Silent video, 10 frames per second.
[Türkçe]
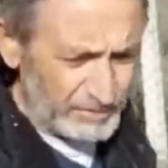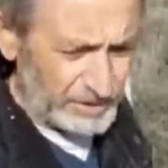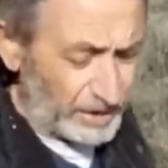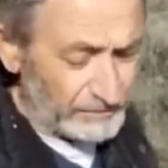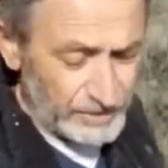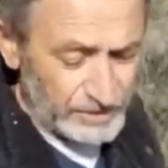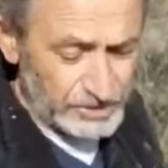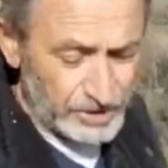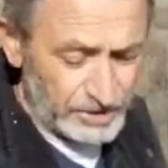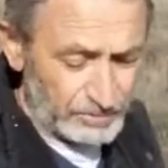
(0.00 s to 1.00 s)
bir taraftan da
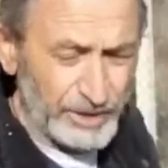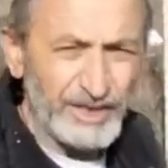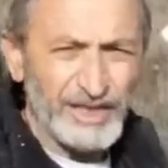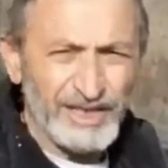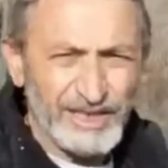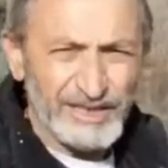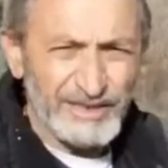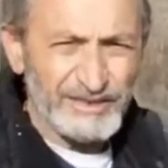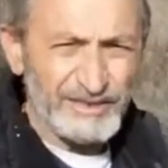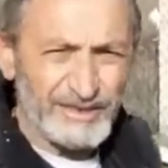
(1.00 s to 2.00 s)
şey tabi
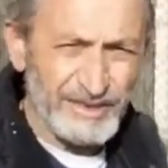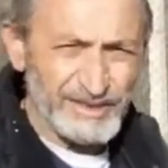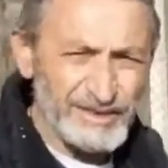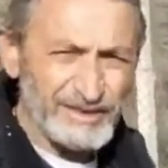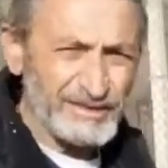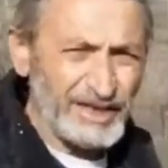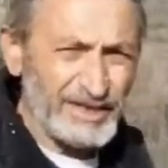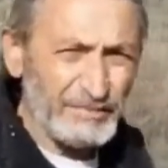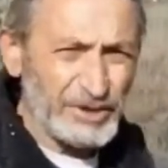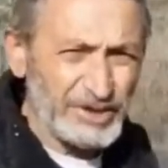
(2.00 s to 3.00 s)
ee,
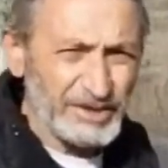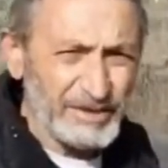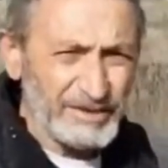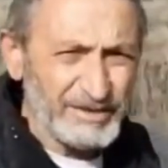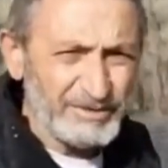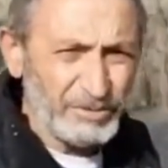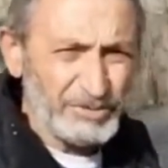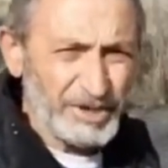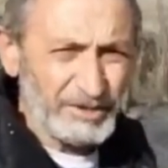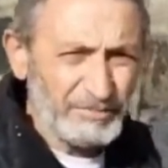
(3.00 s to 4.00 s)
eksi 5'i
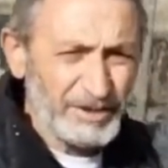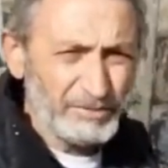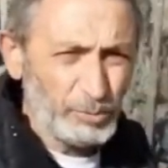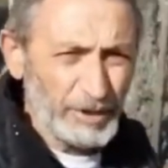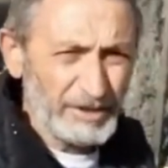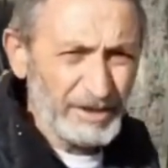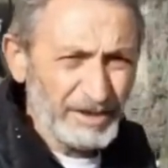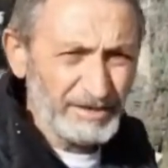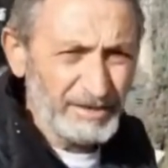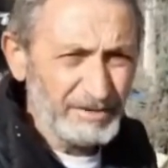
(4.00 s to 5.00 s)
görünce aklıma şüpheli de
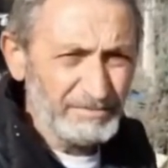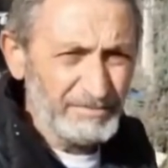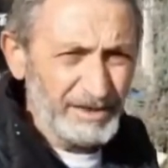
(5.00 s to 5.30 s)
geldi dedim.